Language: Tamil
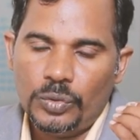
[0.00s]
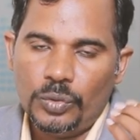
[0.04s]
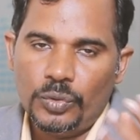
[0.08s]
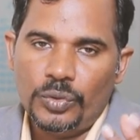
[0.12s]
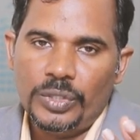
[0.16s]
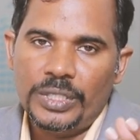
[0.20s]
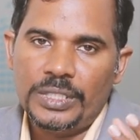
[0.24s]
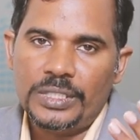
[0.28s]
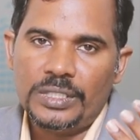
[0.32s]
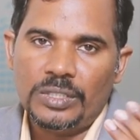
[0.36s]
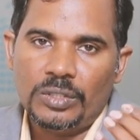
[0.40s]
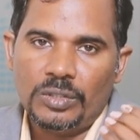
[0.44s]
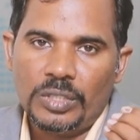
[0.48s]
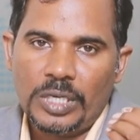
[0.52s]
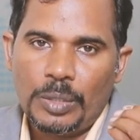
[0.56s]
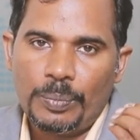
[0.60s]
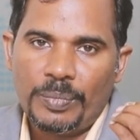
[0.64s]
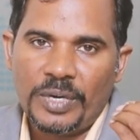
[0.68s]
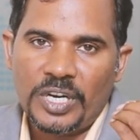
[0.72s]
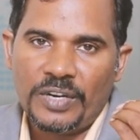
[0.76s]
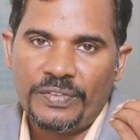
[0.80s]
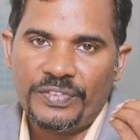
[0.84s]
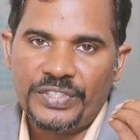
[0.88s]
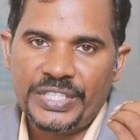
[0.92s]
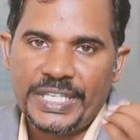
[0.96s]
யூனிட்ஸ்
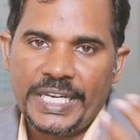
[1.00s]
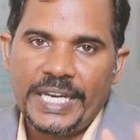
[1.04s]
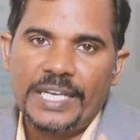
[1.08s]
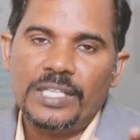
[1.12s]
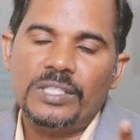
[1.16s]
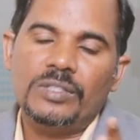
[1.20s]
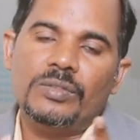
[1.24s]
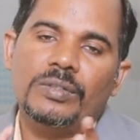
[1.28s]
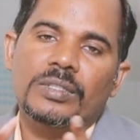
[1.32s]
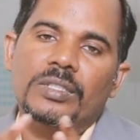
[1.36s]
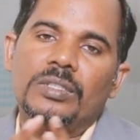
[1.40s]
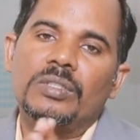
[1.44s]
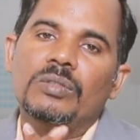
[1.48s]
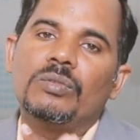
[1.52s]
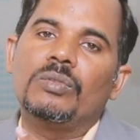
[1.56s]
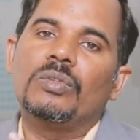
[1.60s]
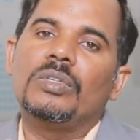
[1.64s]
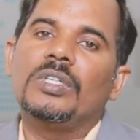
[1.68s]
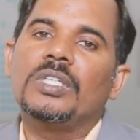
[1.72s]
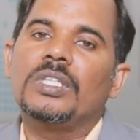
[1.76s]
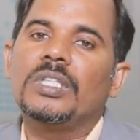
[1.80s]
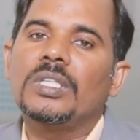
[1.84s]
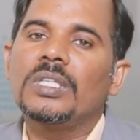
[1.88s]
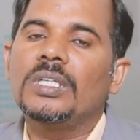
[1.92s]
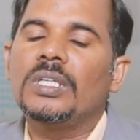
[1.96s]
நம்பர் ஆஃப் ஷேர்ஸ் வந்து
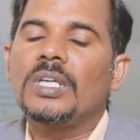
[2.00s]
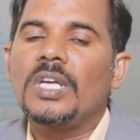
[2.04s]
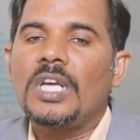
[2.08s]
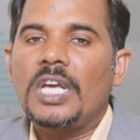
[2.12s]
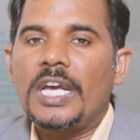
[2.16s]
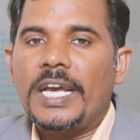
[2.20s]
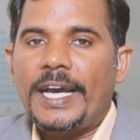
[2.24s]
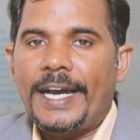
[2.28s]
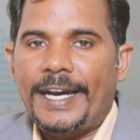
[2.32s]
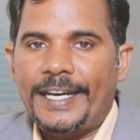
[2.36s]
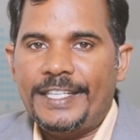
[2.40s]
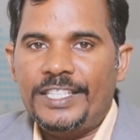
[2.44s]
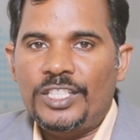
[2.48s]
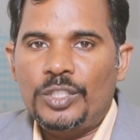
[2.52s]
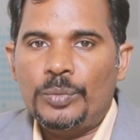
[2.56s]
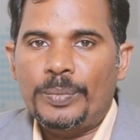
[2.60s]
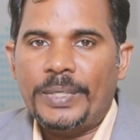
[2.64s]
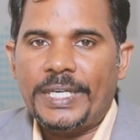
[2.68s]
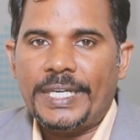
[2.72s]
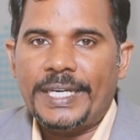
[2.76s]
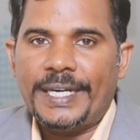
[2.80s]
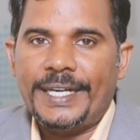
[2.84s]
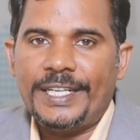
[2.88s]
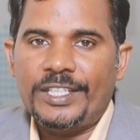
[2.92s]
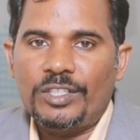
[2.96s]
உங்களுக்கு
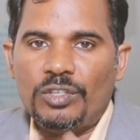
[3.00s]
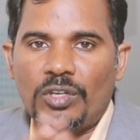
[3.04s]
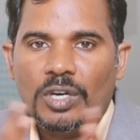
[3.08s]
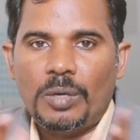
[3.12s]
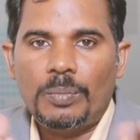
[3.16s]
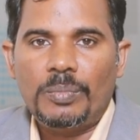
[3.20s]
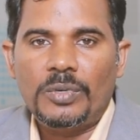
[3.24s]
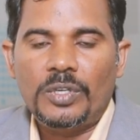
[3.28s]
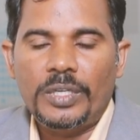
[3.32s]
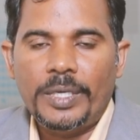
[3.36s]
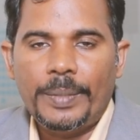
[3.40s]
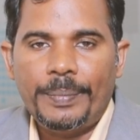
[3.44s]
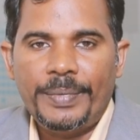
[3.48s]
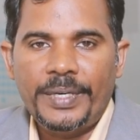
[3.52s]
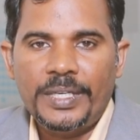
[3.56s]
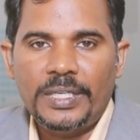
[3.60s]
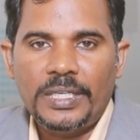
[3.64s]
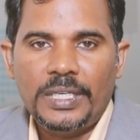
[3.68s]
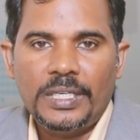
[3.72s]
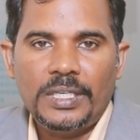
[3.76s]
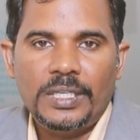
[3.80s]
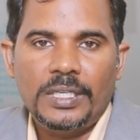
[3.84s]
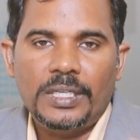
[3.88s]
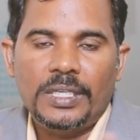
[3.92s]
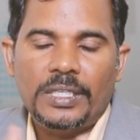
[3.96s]
அதிகமாக கிடைக்கும் அப்போது எப்படி
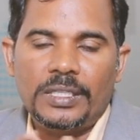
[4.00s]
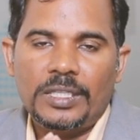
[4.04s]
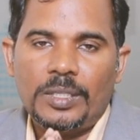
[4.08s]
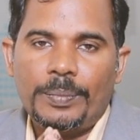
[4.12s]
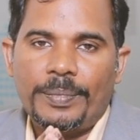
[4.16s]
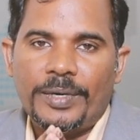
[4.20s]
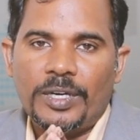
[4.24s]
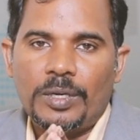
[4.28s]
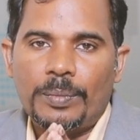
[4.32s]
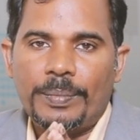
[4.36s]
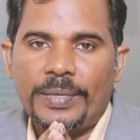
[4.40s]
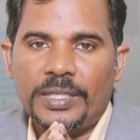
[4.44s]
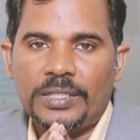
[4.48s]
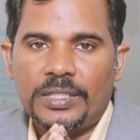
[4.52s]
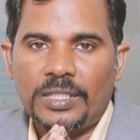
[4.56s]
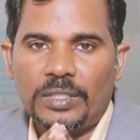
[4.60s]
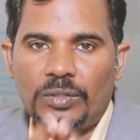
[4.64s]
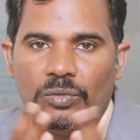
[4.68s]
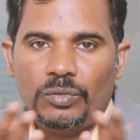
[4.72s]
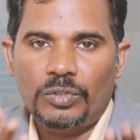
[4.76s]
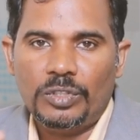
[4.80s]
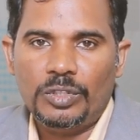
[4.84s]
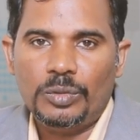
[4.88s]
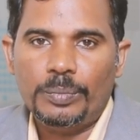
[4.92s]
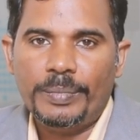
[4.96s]
எந்த பக்கம்
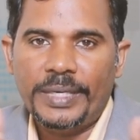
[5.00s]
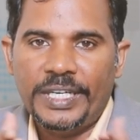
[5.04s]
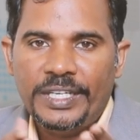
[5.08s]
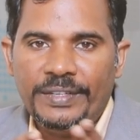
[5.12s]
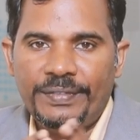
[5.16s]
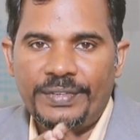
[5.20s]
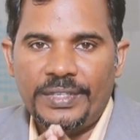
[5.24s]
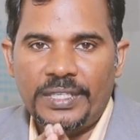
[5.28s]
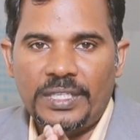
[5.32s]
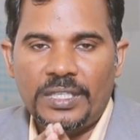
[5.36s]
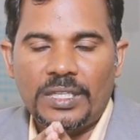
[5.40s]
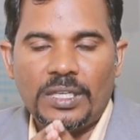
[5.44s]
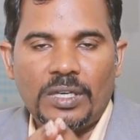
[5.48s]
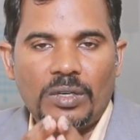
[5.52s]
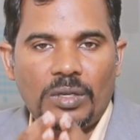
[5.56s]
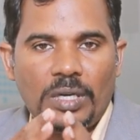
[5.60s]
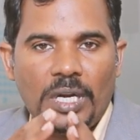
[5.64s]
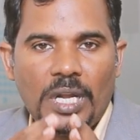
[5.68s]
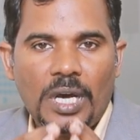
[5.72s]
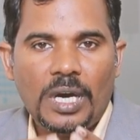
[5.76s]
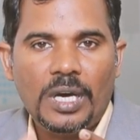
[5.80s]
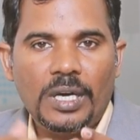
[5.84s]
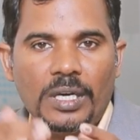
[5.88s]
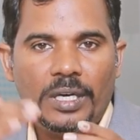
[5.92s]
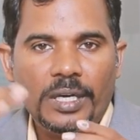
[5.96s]
பார்த்தாலும் உங்களுக்கு பெனிஃபிட் தான்
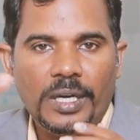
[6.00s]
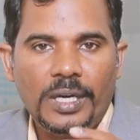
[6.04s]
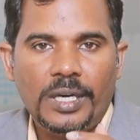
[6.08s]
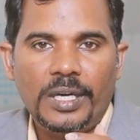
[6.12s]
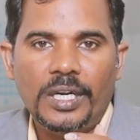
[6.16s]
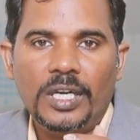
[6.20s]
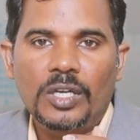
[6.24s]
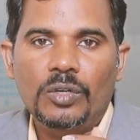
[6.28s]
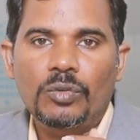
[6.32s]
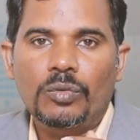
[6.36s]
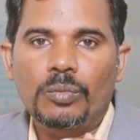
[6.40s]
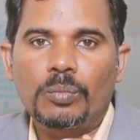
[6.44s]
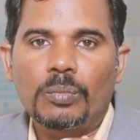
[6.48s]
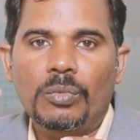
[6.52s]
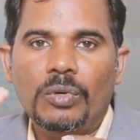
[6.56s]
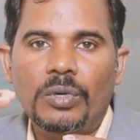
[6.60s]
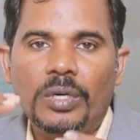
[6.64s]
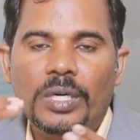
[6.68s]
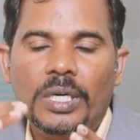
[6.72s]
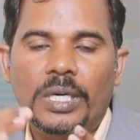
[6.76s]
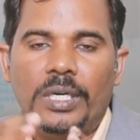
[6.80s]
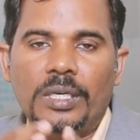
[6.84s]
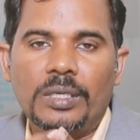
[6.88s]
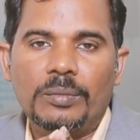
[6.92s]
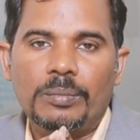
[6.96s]
லாங் ரனில்
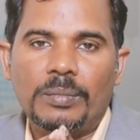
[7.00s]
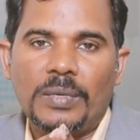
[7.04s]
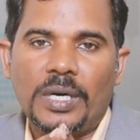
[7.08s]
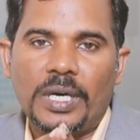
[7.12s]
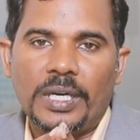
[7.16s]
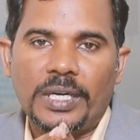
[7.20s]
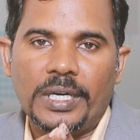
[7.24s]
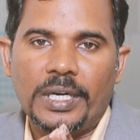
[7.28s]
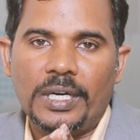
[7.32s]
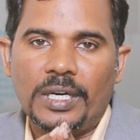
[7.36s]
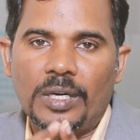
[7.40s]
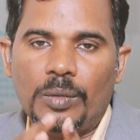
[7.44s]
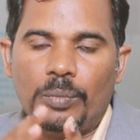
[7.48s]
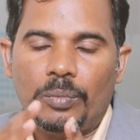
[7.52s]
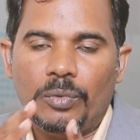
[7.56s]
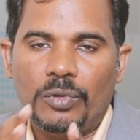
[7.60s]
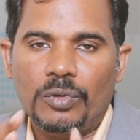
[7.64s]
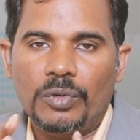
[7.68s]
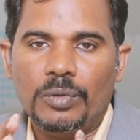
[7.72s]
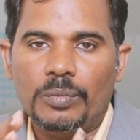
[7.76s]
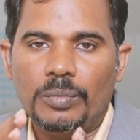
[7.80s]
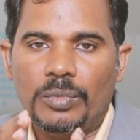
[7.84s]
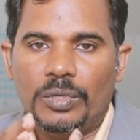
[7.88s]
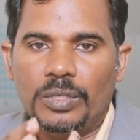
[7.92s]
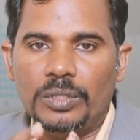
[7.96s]
புல் ரன் மார்க்கெட்டில்
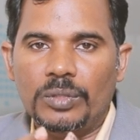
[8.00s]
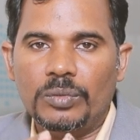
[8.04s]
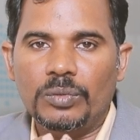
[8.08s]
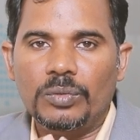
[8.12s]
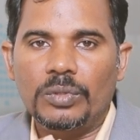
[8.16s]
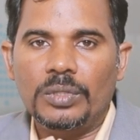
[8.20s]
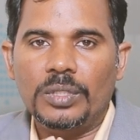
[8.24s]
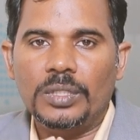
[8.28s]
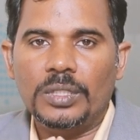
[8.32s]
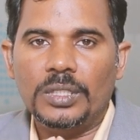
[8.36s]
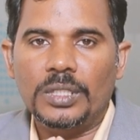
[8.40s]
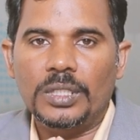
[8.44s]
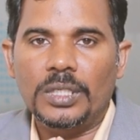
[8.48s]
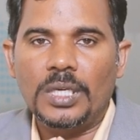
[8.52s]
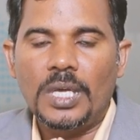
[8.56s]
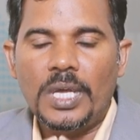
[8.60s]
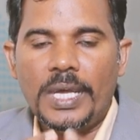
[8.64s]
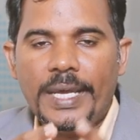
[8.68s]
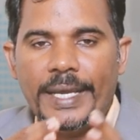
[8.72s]
போகும்போது உங்களுக்கு